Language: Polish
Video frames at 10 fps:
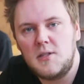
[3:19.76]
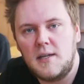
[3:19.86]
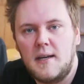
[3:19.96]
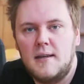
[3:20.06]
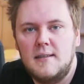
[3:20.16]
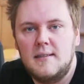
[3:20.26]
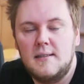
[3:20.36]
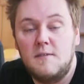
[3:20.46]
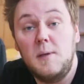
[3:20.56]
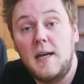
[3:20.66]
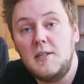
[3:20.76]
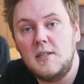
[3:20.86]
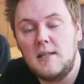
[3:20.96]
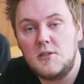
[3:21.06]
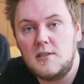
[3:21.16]
się. E,
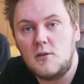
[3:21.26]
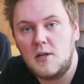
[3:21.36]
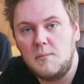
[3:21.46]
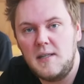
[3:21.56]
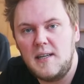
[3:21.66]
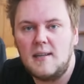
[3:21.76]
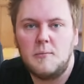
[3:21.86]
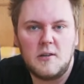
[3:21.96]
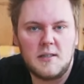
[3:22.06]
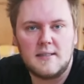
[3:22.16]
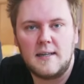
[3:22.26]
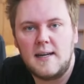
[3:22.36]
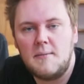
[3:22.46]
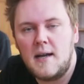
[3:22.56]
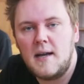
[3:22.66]
wbijajcie na nasze social media, na mojego
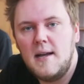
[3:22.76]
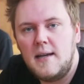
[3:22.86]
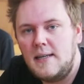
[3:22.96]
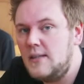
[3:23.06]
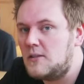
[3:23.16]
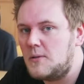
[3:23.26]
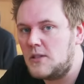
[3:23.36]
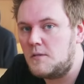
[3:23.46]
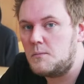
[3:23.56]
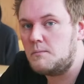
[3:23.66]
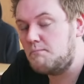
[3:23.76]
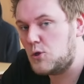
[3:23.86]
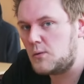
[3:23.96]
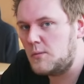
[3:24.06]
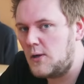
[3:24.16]
Instagrama i do zobaczenia w
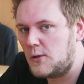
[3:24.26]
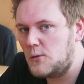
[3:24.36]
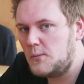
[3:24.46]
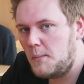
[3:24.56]
przyszłym tygodniu.